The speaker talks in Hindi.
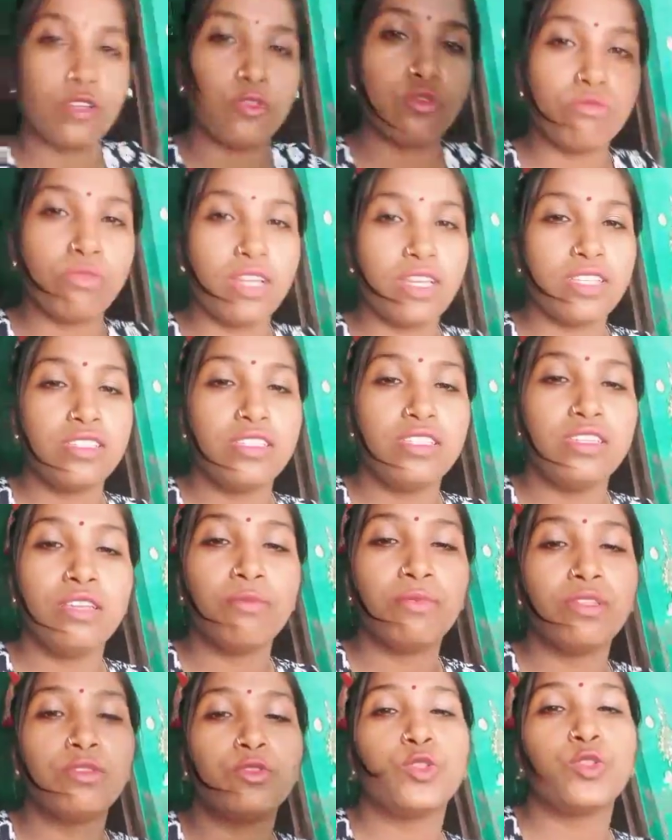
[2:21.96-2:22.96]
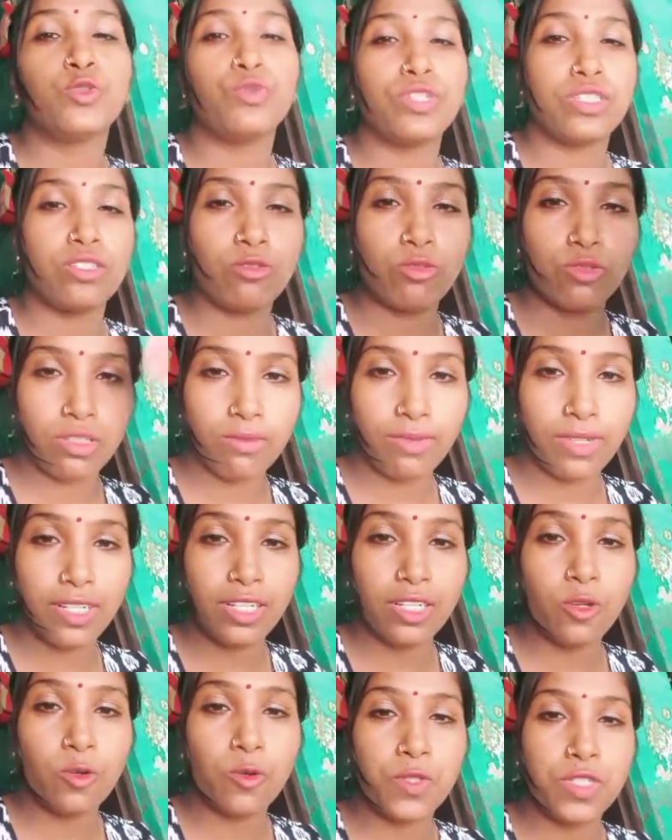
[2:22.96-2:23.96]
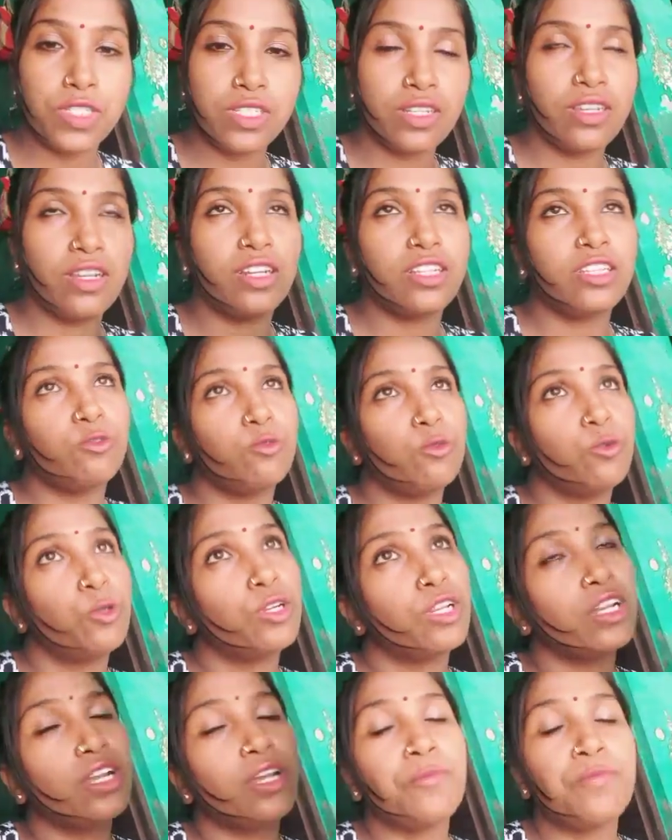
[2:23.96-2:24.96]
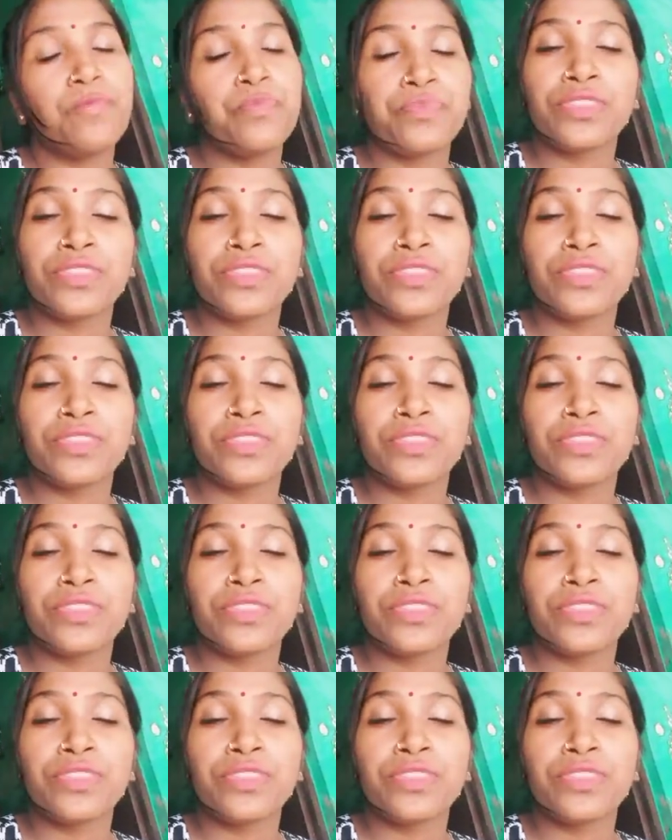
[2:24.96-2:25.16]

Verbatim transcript: सासू माँ ऐसे है कि मतलब सिचुएशन को समझने की कोशिश नहीं करती वो उल्टा ना